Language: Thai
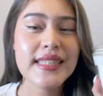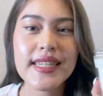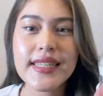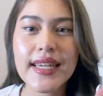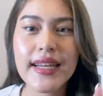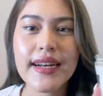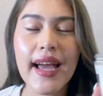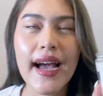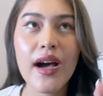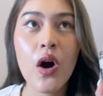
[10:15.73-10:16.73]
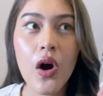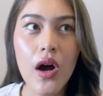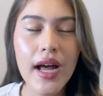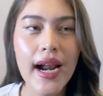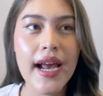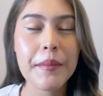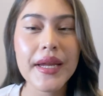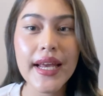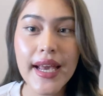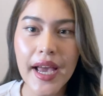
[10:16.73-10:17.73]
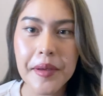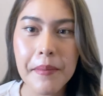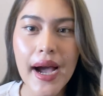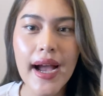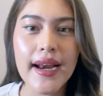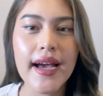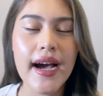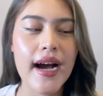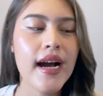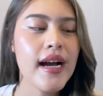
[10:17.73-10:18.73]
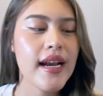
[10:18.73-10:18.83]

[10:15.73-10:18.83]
จริงๆถ้าห้องใครไม่ได้ใหญ่มากนะคะ